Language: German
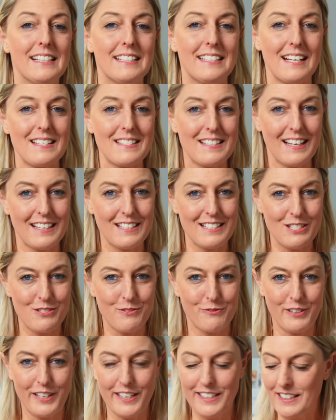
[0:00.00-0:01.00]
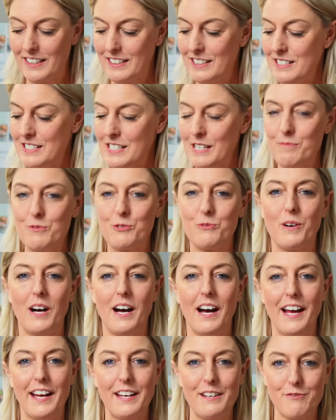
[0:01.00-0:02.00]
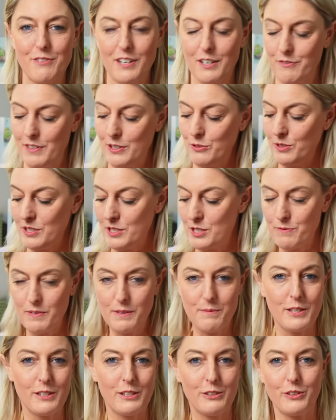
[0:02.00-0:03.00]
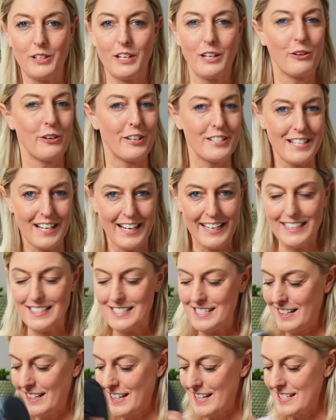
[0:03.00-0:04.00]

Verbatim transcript: Das kannst du verhindern, indem du einfach, wenn du die Zwiebel oder Kräuter reingetan